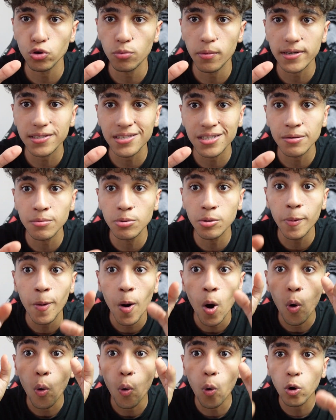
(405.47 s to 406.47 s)
numarasını bulup
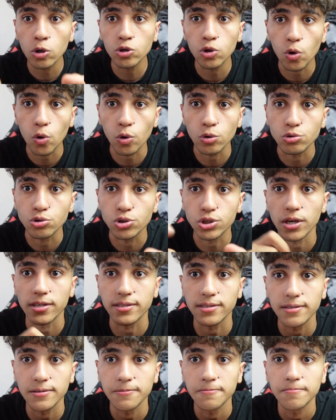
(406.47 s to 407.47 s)
onunla
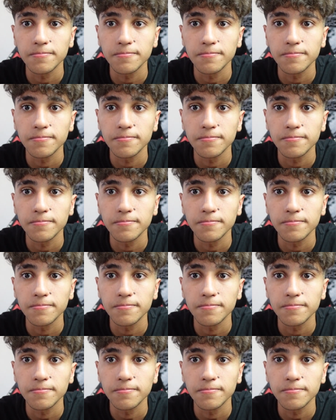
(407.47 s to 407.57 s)
konuşacağız.